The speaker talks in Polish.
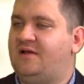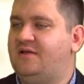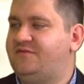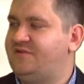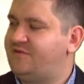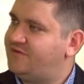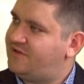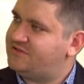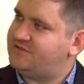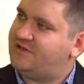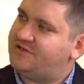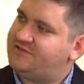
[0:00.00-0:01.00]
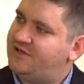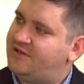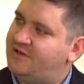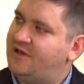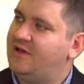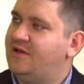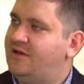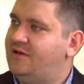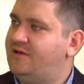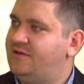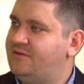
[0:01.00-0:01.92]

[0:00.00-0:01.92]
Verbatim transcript: ale wszystko zaczyna się e,